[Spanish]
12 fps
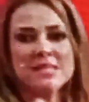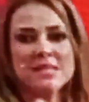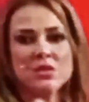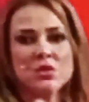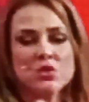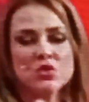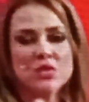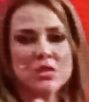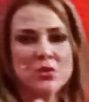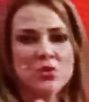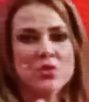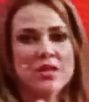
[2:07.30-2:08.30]
de
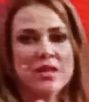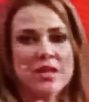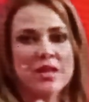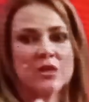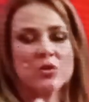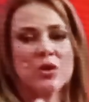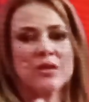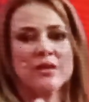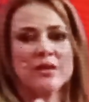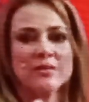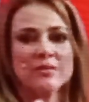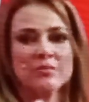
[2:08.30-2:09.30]
TV Azteca,
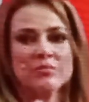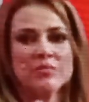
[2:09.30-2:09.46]
Jorge